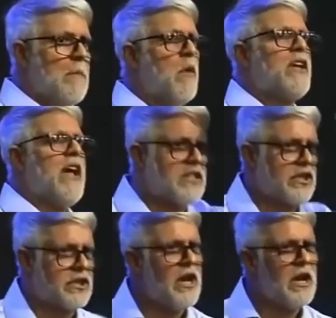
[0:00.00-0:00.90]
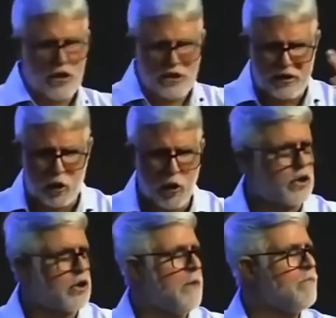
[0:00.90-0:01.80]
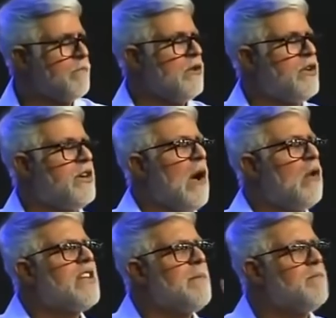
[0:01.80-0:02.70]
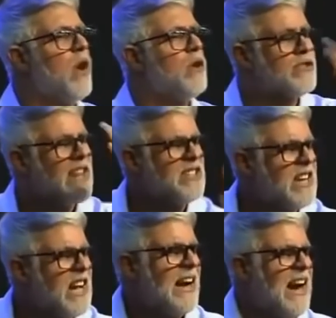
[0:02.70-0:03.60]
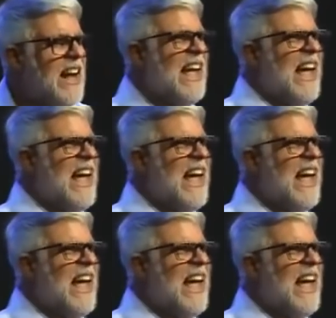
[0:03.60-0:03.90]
Porque assim que Jesus tirar os demônios desse cara,